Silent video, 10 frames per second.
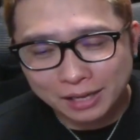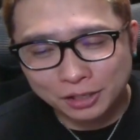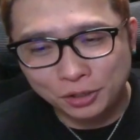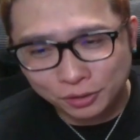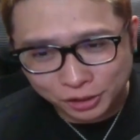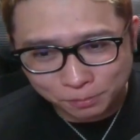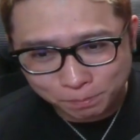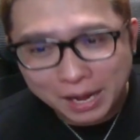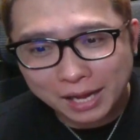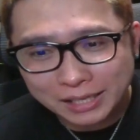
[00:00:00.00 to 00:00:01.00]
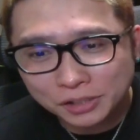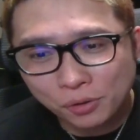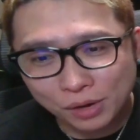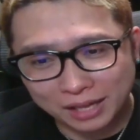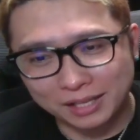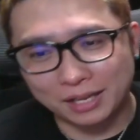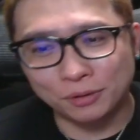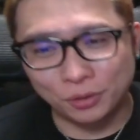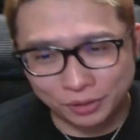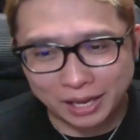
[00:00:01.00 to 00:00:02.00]
90%以上勝ててる
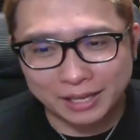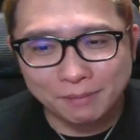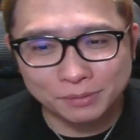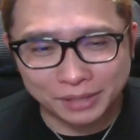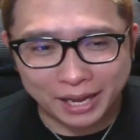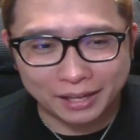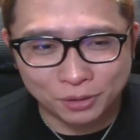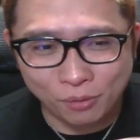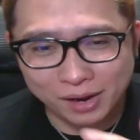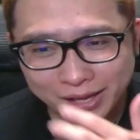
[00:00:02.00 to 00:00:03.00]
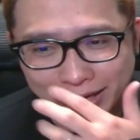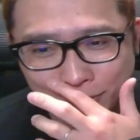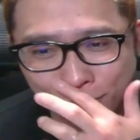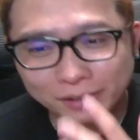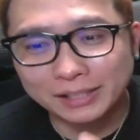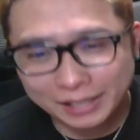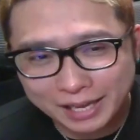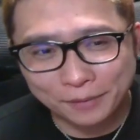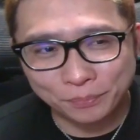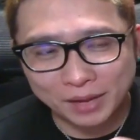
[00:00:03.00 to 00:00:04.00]
人って多分ねどっかでどっかしら
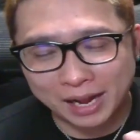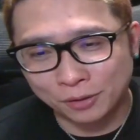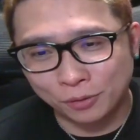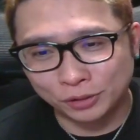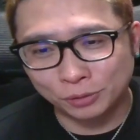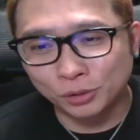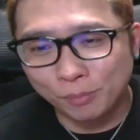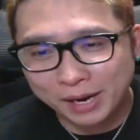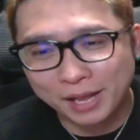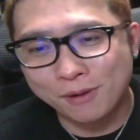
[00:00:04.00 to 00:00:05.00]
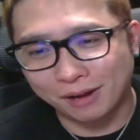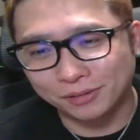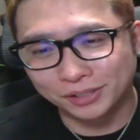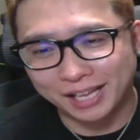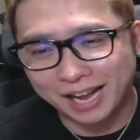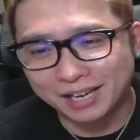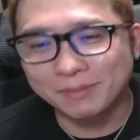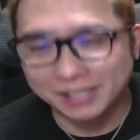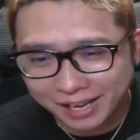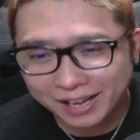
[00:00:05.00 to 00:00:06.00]
であの自分の負けを隠してはり
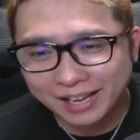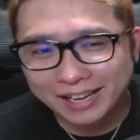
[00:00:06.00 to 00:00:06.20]
ますね